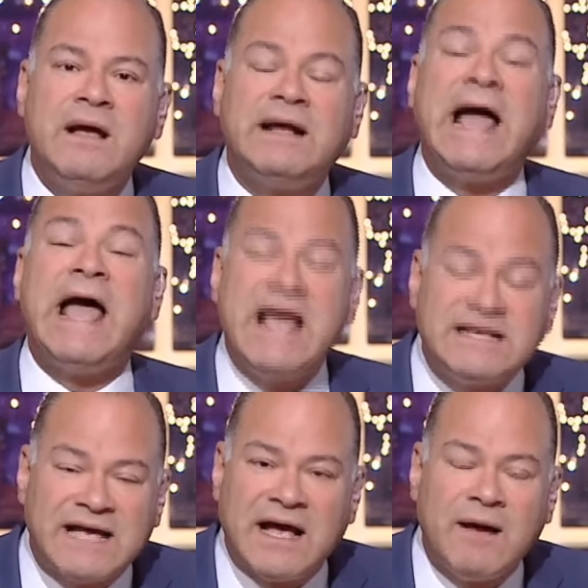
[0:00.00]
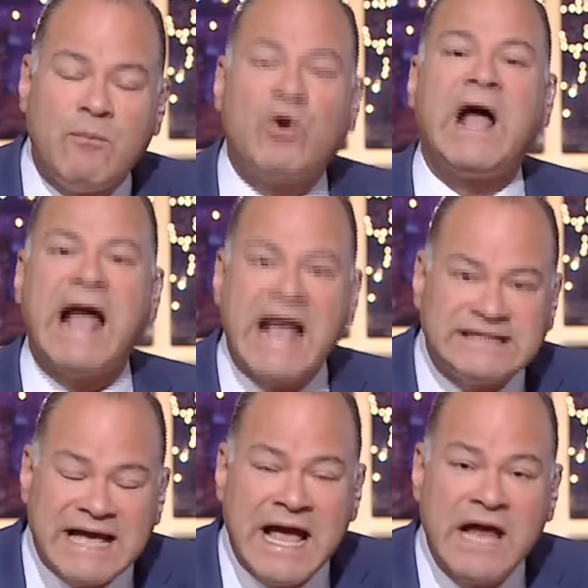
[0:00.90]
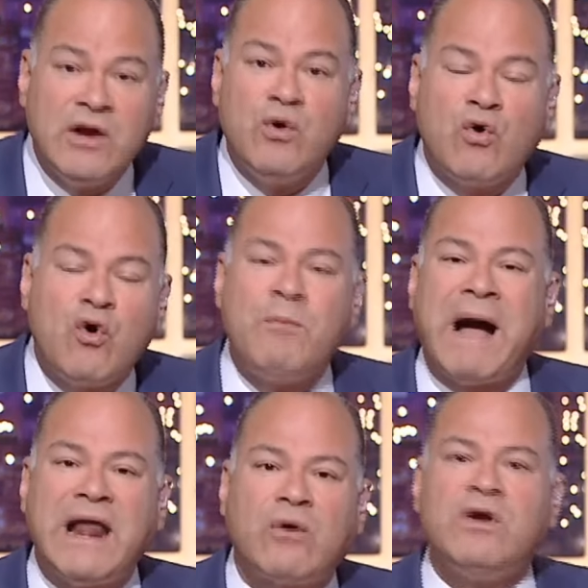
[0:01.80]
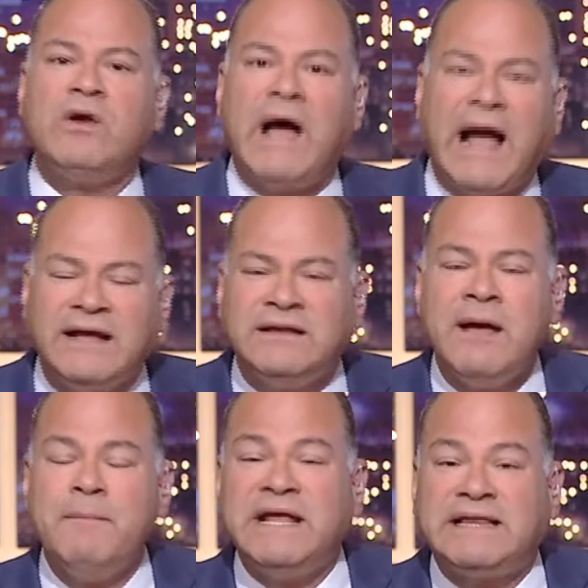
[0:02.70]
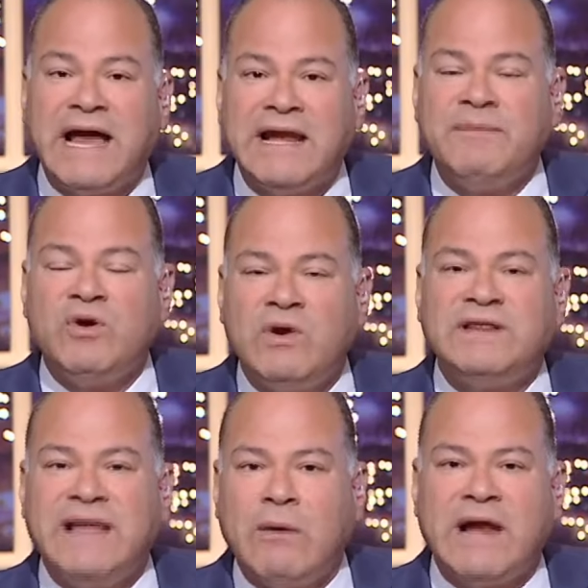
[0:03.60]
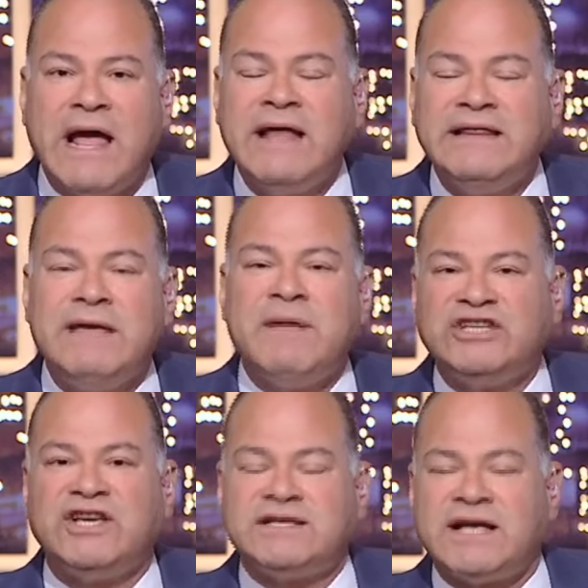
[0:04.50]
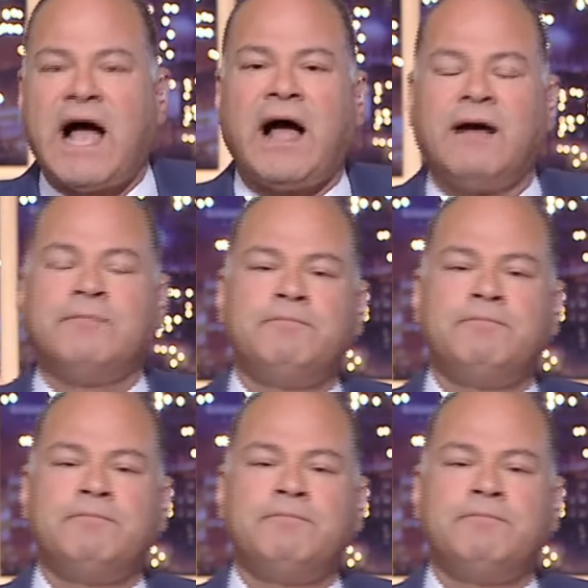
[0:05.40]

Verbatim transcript: جاهزه مجهزه للهجوم على كل واحد بيتكلم يقول الدوله دي ماشيه صح